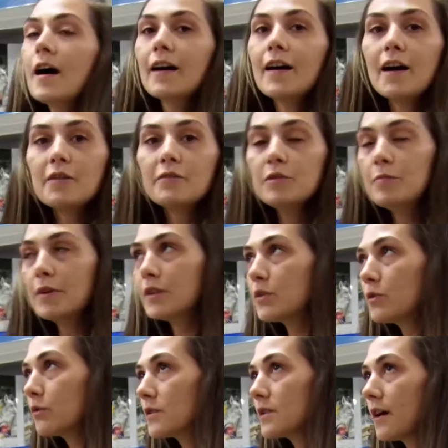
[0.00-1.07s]
Как выбрать
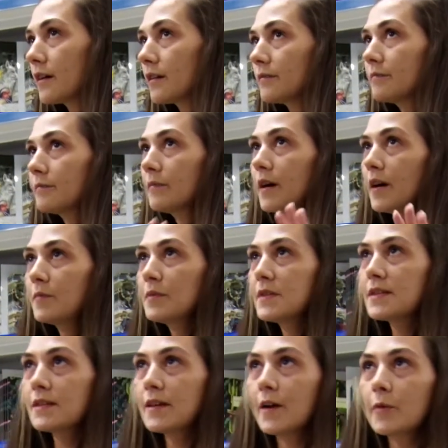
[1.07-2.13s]
рюкзак?
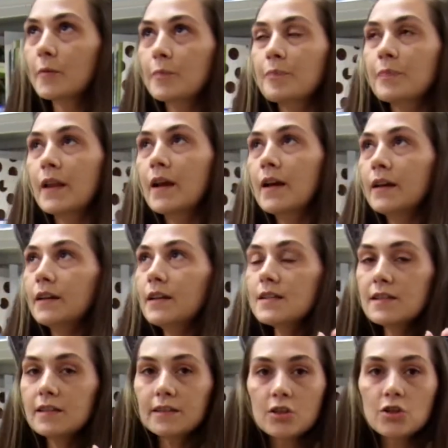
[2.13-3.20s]
Объясняю.
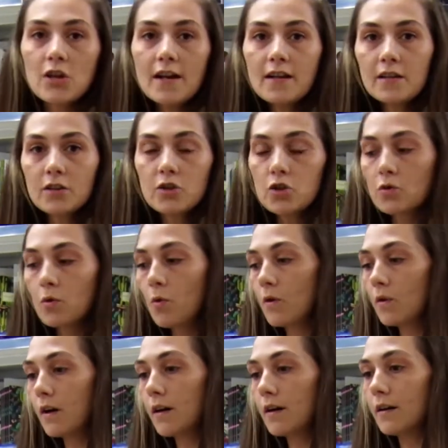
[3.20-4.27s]
Если начальная
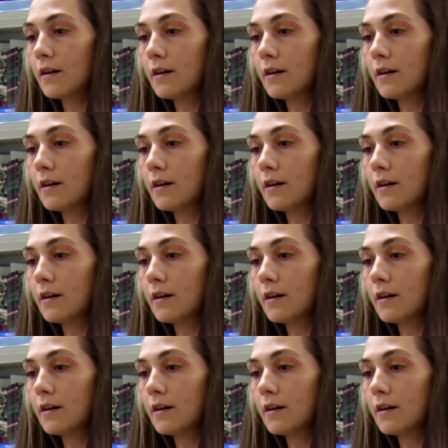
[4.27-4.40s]
школа,